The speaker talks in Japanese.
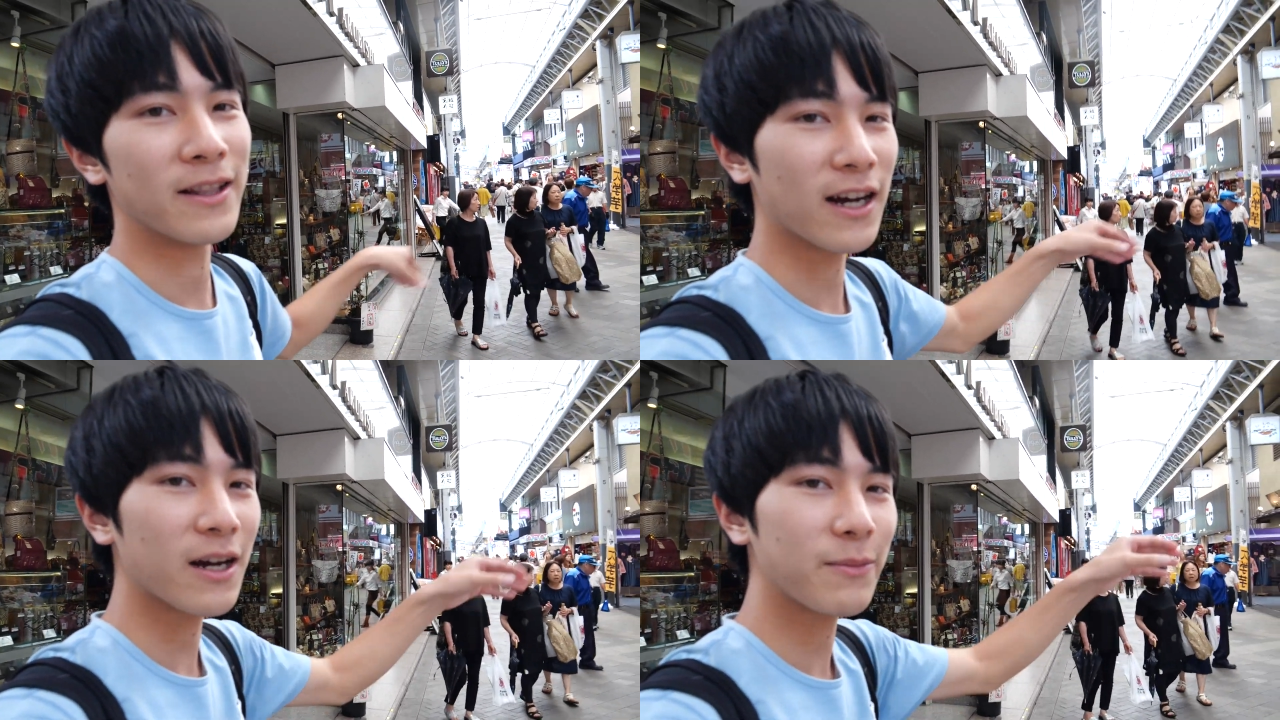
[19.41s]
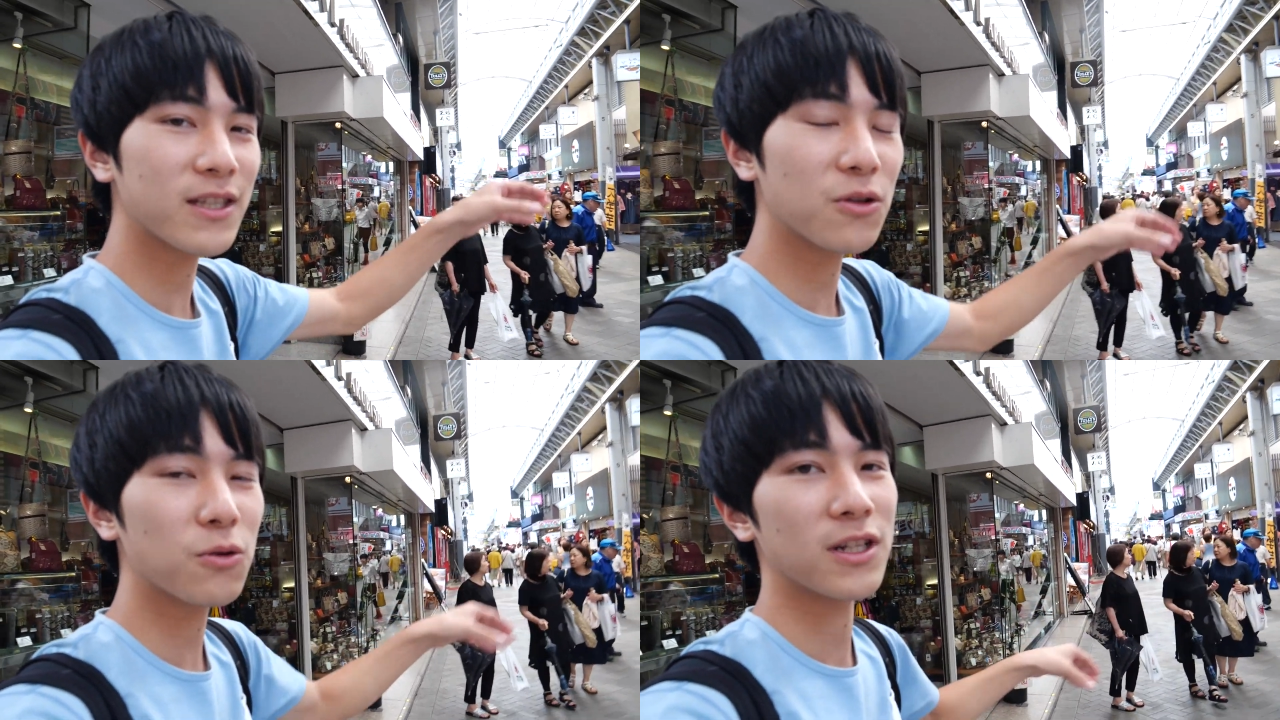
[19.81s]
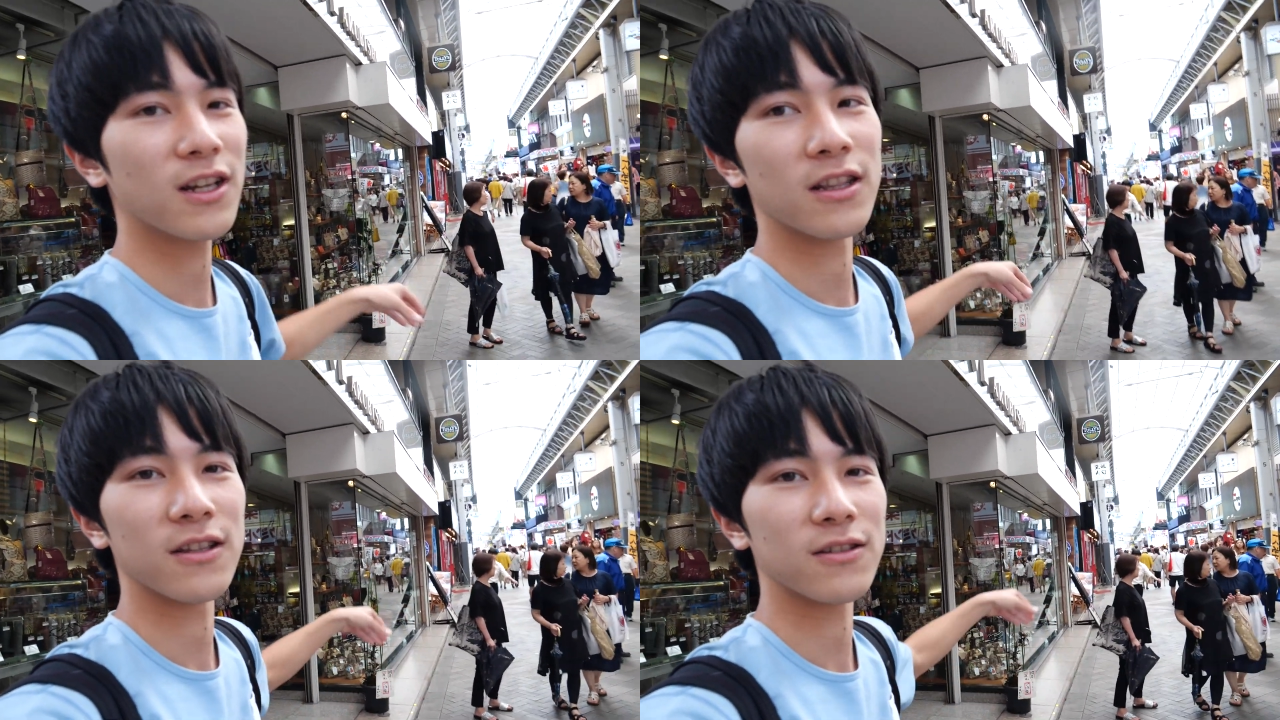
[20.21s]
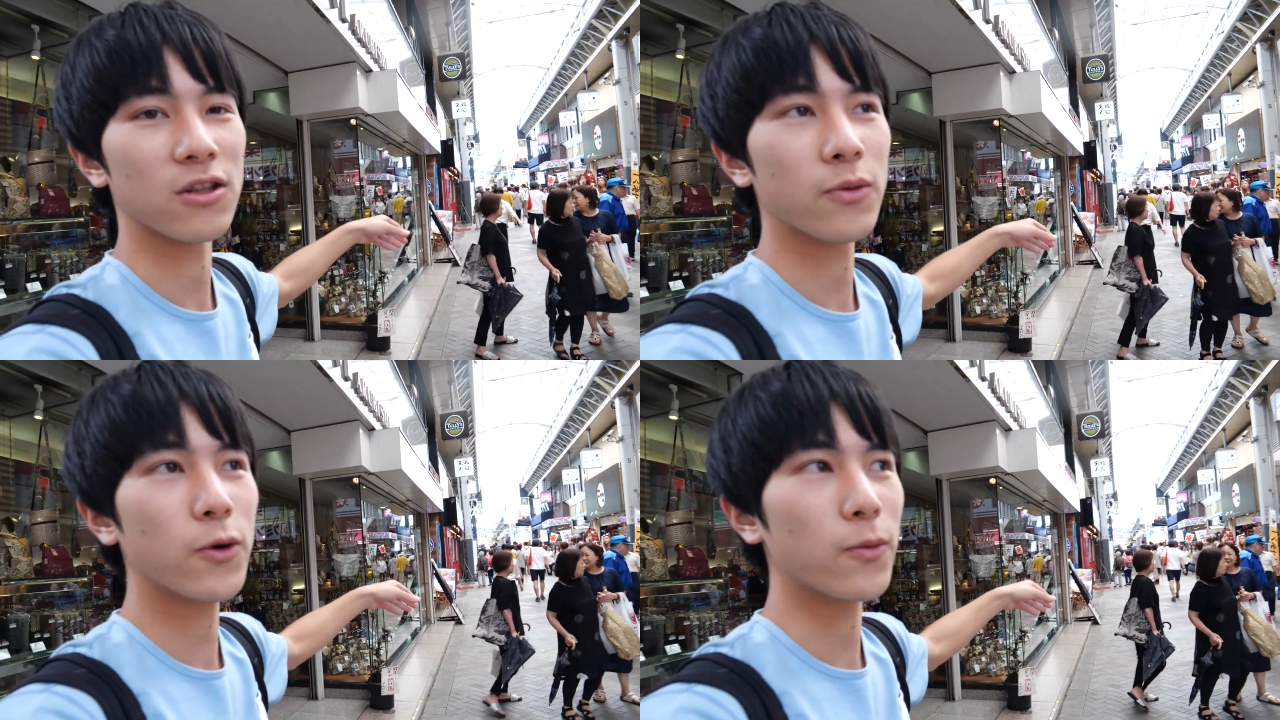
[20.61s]
仲見世通りなんですけ
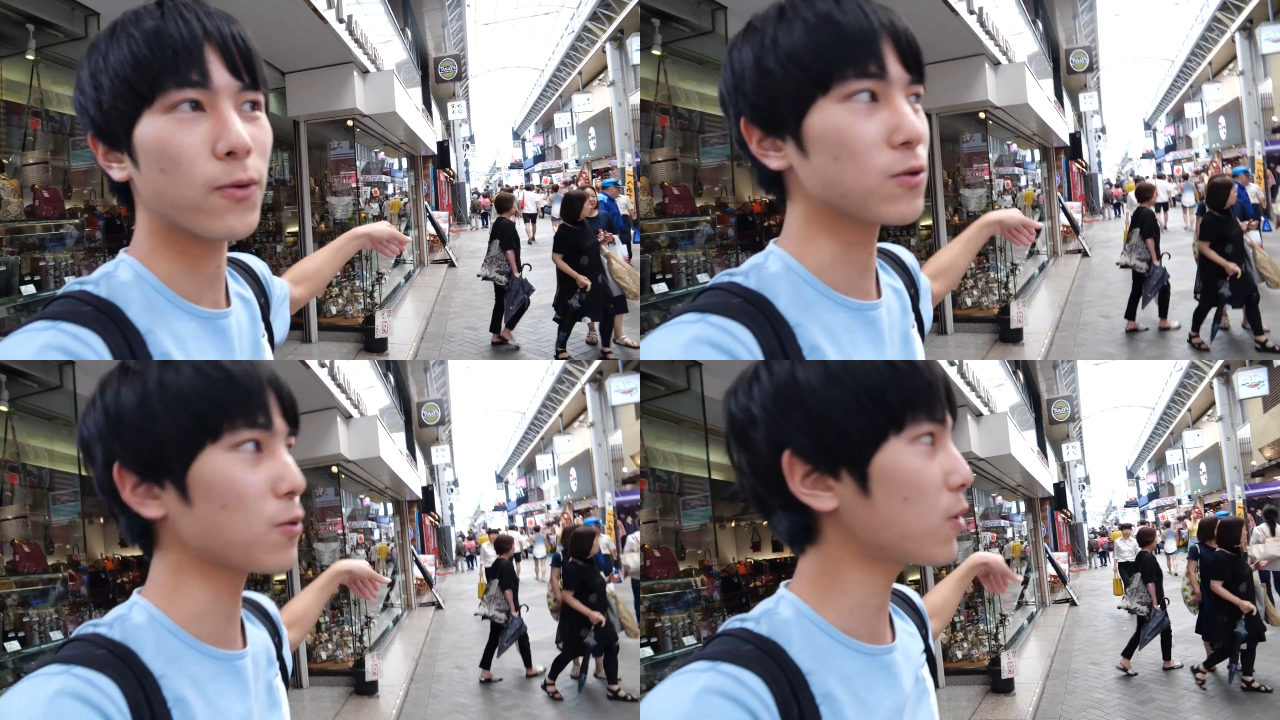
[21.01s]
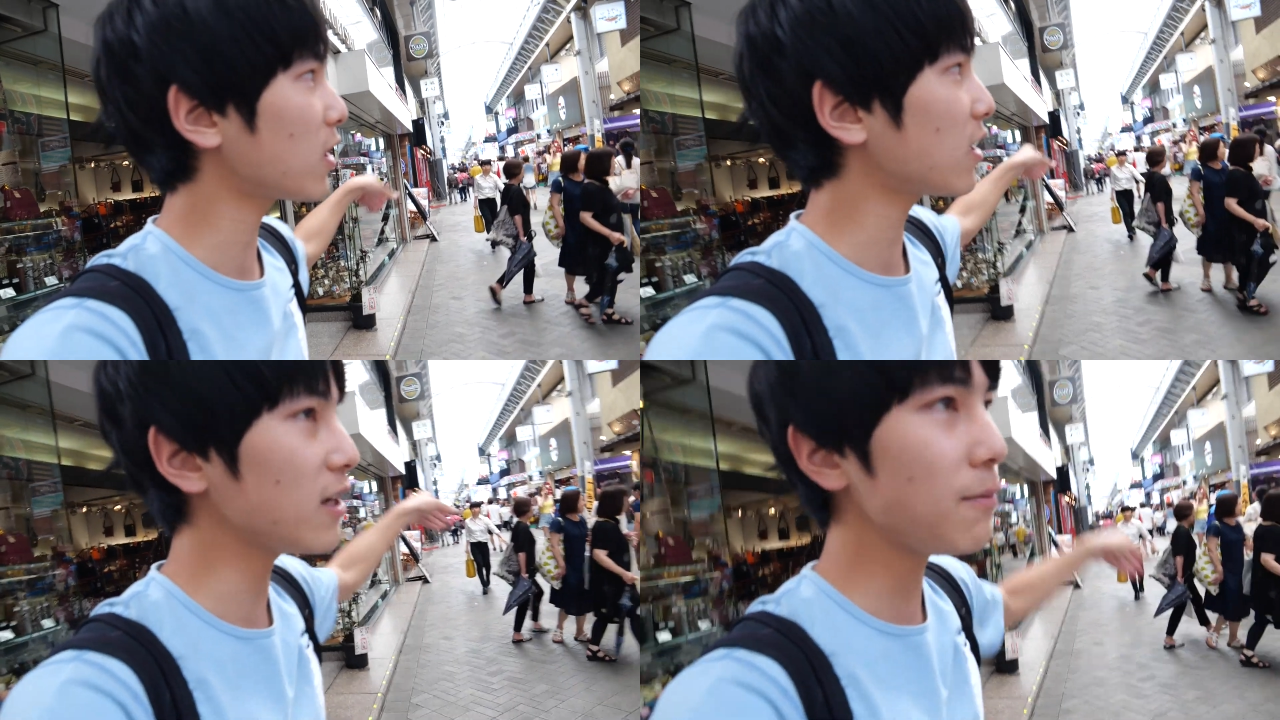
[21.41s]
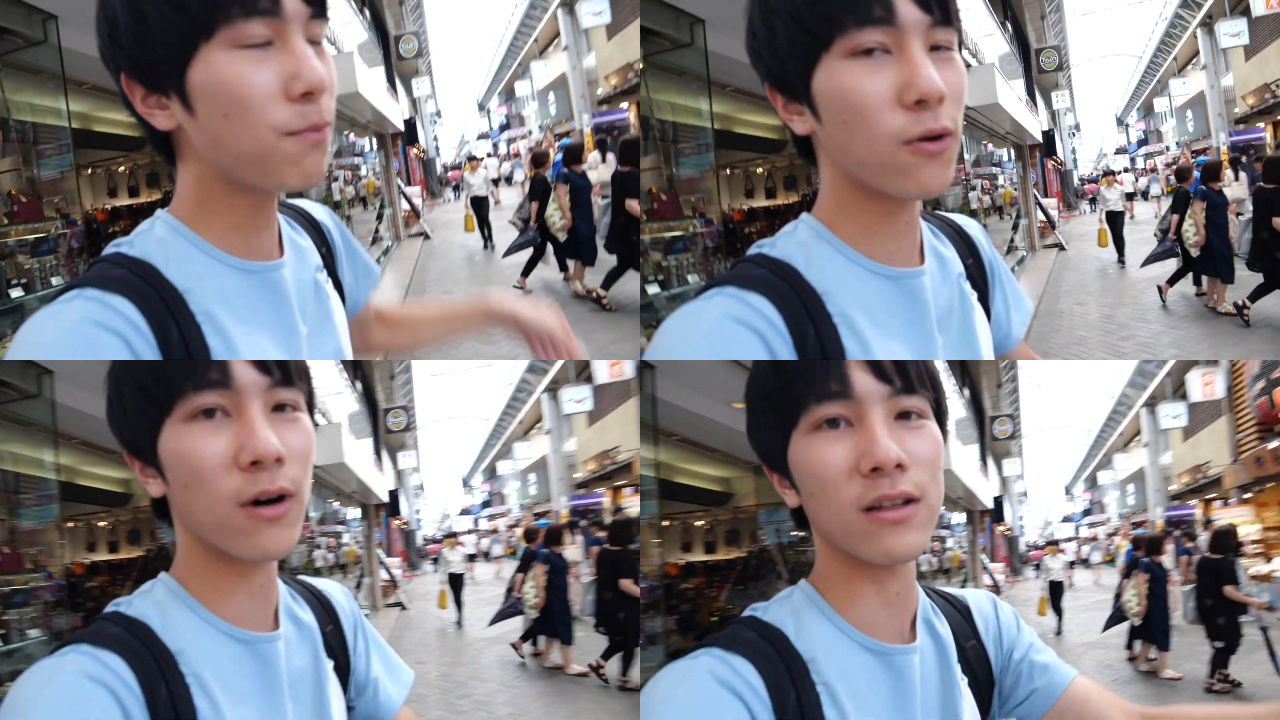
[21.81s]
ども、もうそこから1本